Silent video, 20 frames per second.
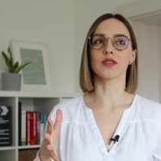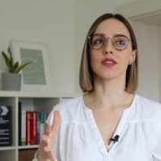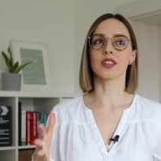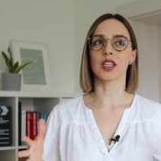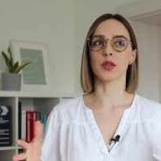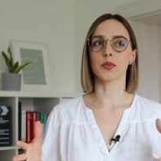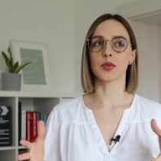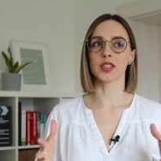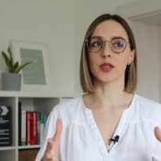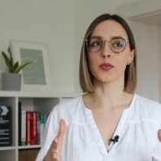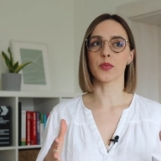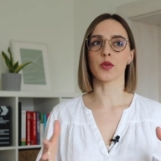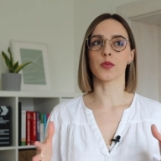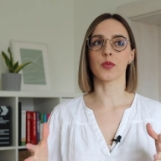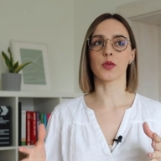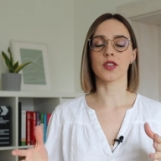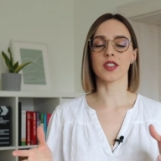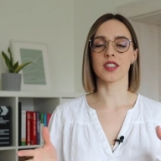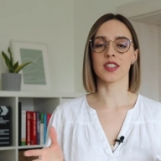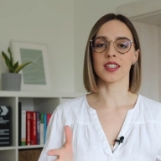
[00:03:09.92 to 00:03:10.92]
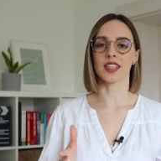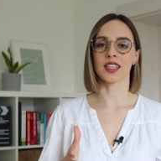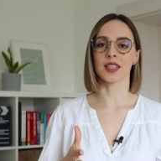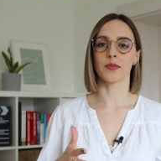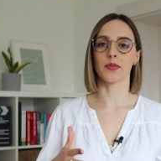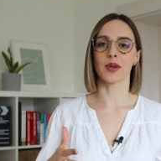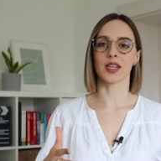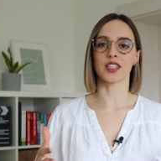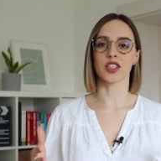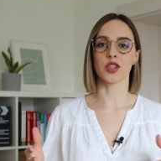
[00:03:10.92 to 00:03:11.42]
jakby te proporcje takie
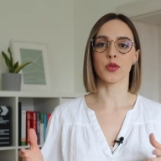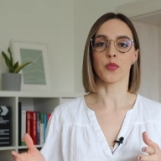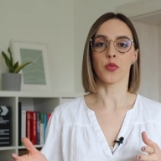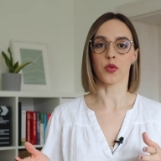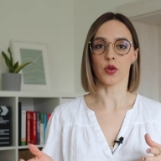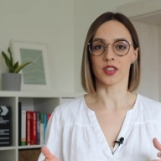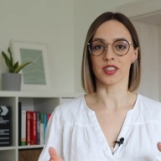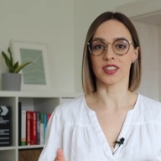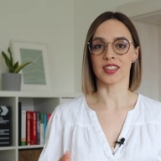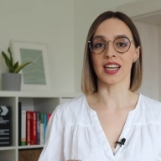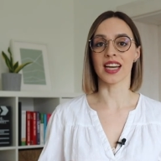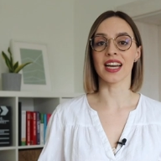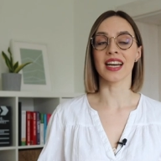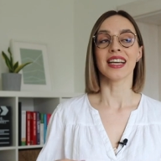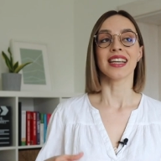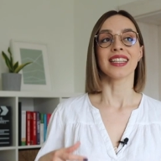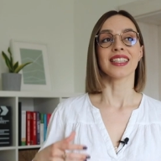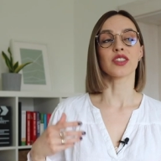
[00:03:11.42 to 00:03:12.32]
bardziej płynne,